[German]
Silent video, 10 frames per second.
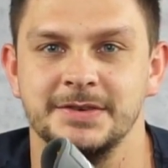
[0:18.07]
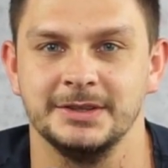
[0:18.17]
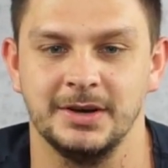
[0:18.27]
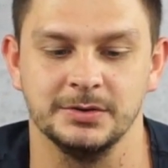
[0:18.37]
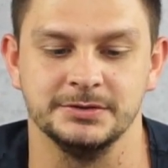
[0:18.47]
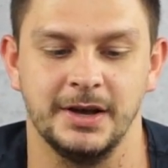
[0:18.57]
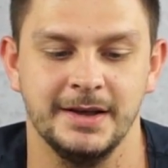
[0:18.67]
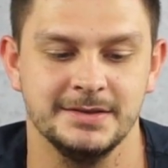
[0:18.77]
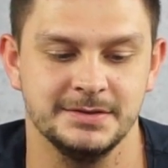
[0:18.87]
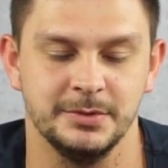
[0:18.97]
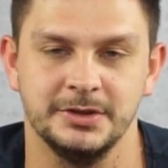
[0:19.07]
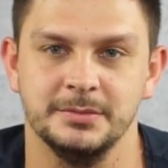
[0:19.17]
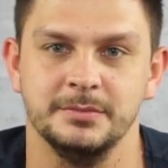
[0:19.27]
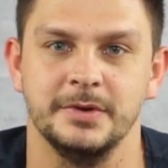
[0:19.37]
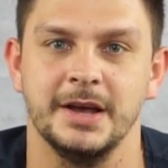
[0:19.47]
2001 mit
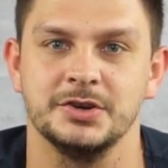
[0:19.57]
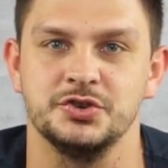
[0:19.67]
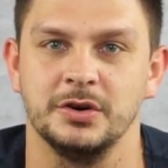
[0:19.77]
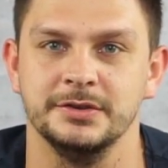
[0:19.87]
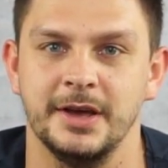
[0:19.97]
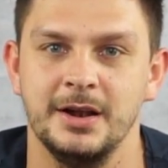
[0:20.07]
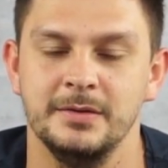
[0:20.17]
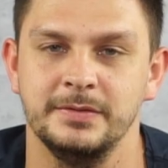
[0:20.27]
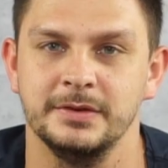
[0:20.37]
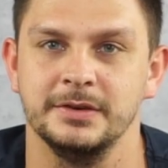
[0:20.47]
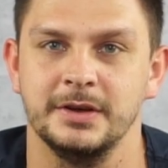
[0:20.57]
dem Air Jordan 11